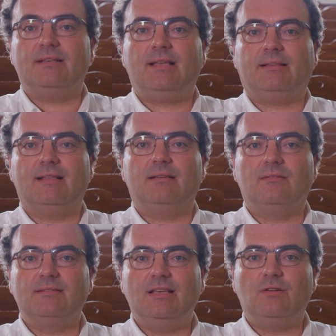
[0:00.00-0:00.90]
à certaines
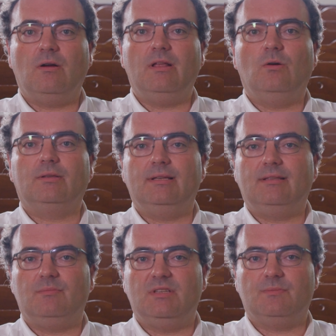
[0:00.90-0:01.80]
grandes écoles et autres
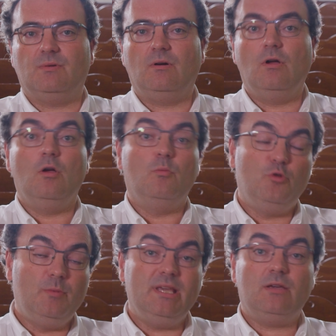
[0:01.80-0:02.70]
établissements,
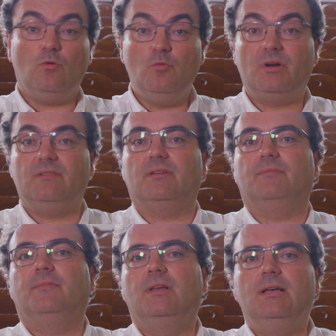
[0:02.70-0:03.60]
publics ou privés.
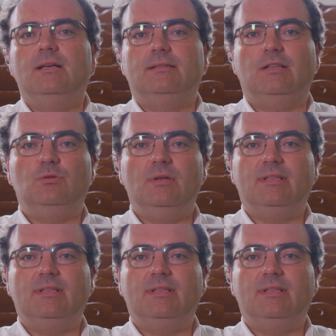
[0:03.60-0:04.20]
C'est une